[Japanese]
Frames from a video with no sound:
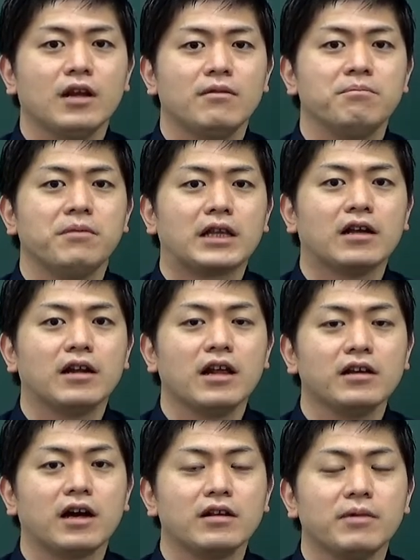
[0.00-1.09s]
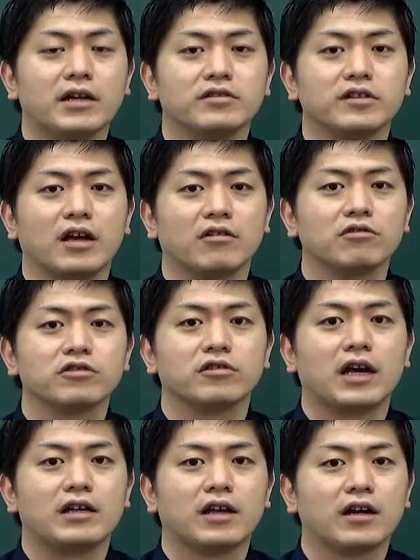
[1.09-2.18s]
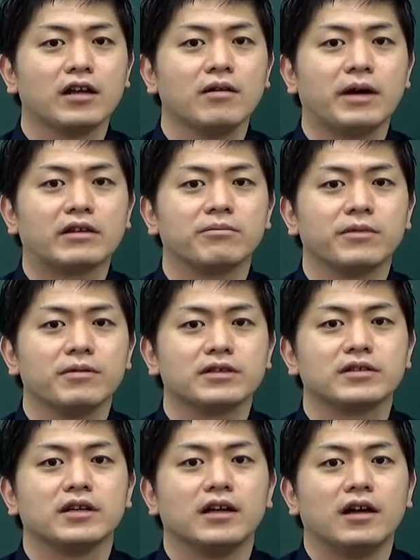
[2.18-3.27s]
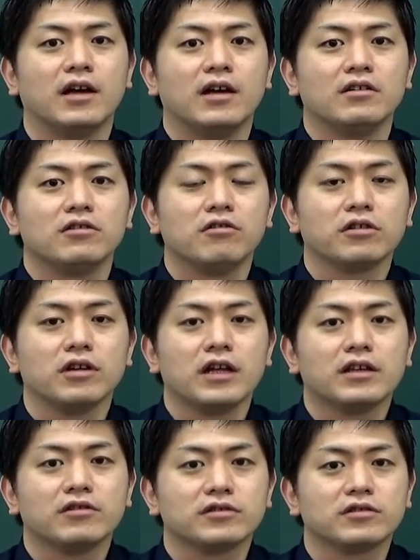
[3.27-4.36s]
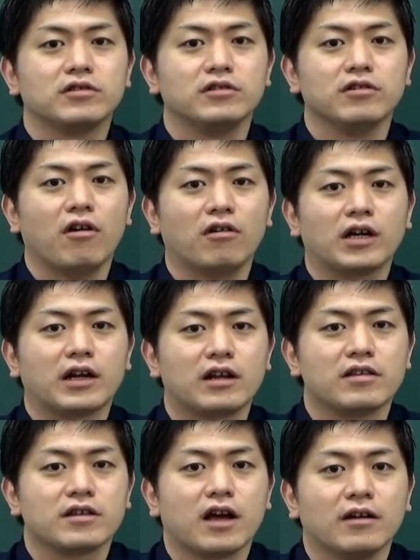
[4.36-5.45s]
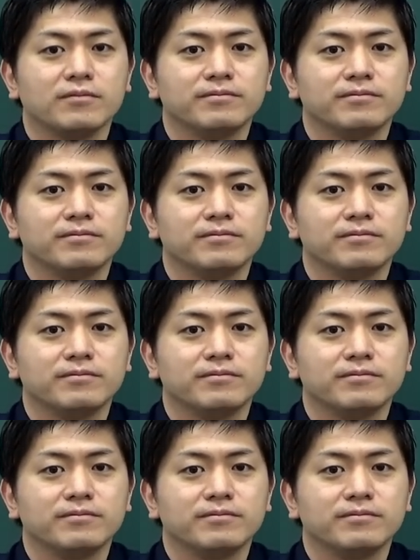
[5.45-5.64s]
また何かあればですねご相談いただければと思います東京レンタルスクール岡田でした